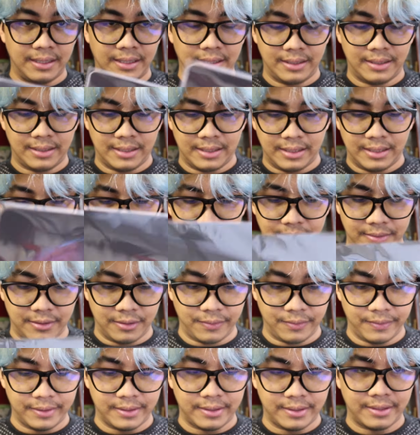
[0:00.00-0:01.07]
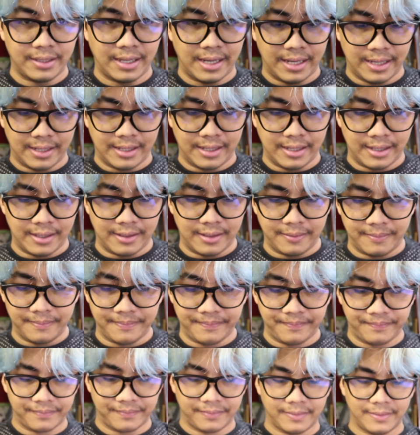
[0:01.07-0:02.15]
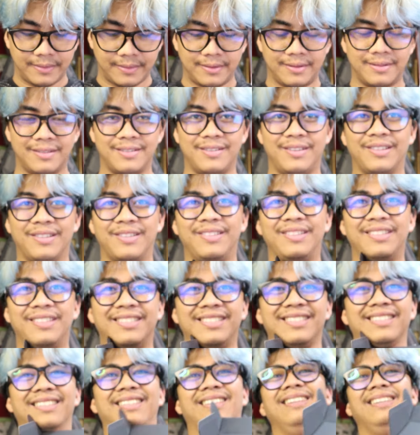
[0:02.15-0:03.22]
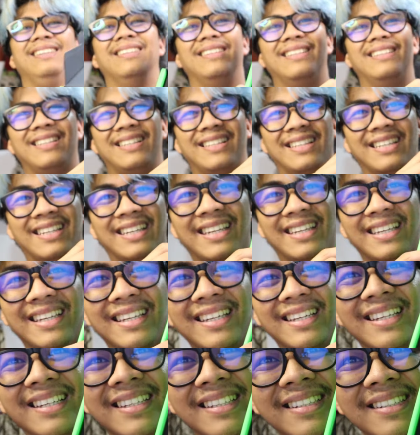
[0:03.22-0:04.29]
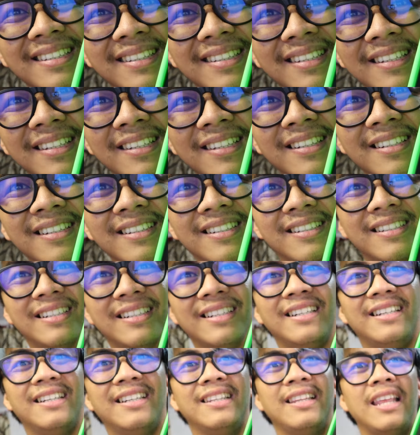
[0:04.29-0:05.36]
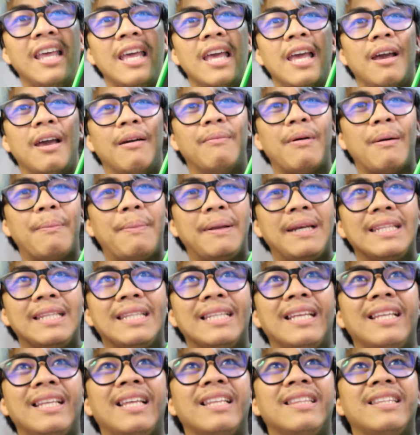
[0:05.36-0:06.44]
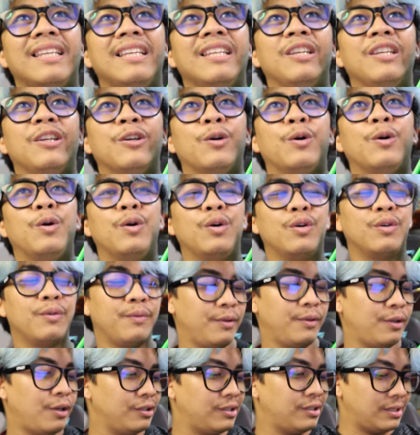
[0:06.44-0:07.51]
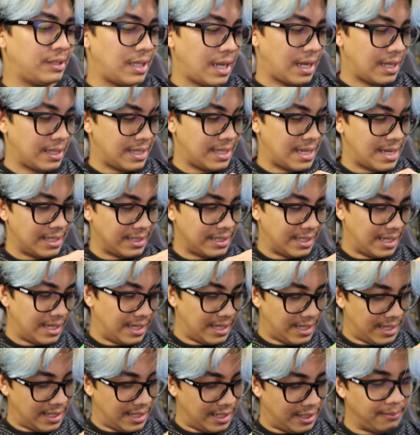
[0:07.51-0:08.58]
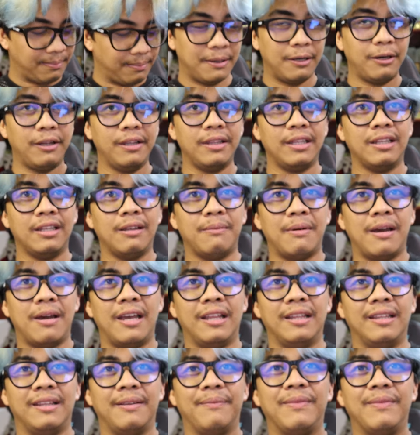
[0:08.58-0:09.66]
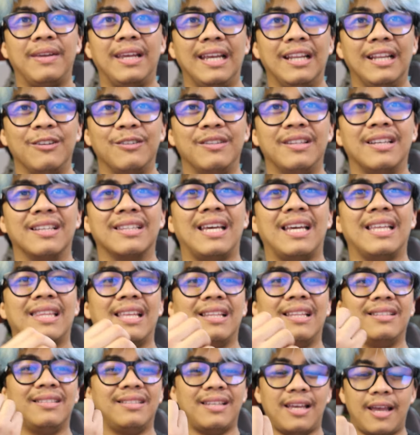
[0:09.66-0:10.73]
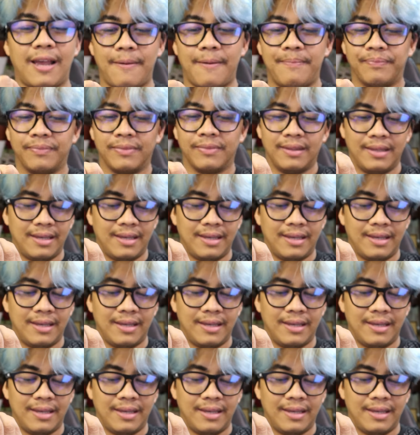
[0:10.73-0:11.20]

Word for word: my God, I'm so excited. So, ito na siya, guys. Yan. Papalitan na natin yung Logitech natin. Pero hindi naman. I-include lang natin sa